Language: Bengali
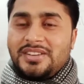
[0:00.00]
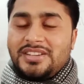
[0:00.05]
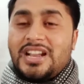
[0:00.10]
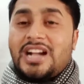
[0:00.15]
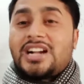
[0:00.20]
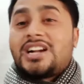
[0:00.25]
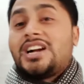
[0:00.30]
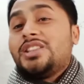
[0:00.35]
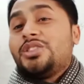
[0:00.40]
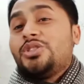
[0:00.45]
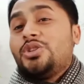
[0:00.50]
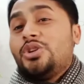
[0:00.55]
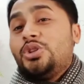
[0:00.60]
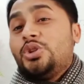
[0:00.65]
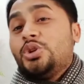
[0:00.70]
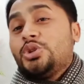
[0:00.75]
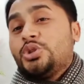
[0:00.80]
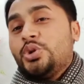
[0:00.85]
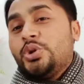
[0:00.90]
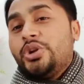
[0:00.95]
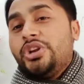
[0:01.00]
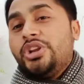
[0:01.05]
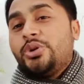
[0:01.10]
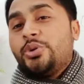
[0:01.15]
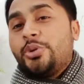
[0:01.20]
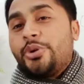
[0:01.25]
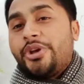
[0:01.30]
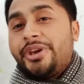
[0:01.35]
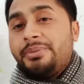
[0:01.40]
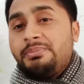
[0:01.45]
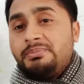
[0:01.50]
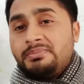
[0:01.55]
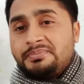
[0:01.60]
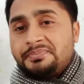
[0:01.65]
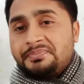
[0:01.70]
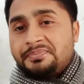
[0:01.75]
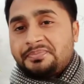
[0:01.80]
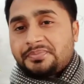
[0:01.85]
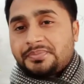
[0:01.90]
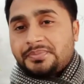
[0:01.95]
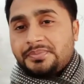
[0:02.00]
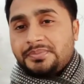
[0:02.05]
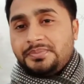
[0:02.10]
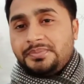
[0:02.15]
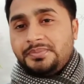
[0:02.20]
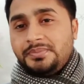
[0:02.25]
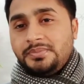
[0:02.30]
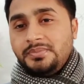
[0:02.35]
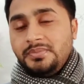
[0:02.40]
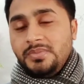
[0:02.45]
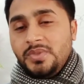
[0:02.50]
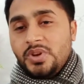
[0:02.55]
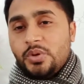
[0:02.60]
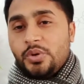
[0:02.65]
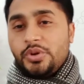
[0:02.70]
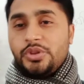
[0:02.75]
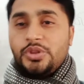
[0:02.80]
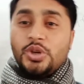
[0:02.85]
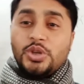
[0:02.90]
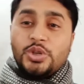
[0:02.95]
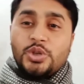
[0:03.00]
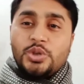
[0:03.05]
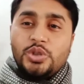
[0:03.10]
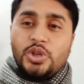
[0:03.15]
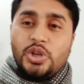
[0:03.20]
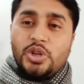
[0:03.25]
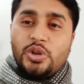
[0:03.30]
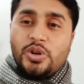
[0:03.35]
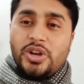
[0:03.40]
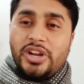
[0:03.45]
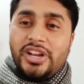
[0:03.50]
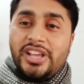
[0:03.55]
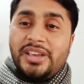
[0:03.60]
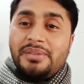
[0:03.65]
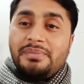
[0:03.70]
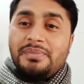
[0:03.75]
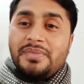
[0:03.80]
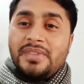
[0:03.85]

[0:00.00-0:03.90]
ডাকাত দল দস্যুগিরি করে ওই দস্যু দল ওখানে